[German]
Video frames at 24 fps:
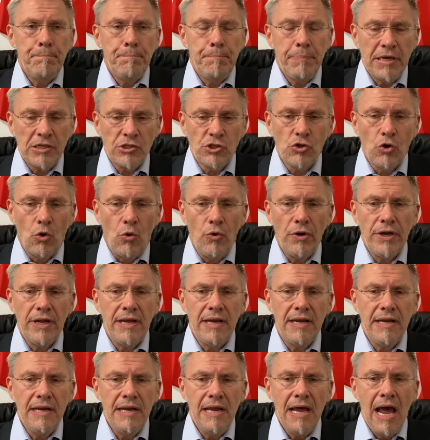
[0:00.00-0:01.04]

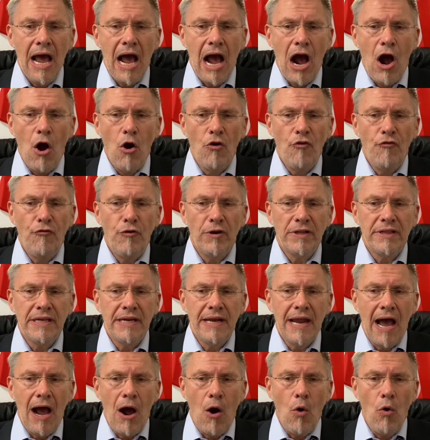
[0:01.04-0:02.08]
Personen auch vor
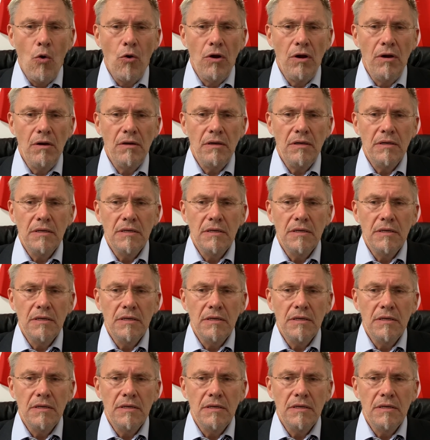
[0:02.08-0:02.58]
den Augen,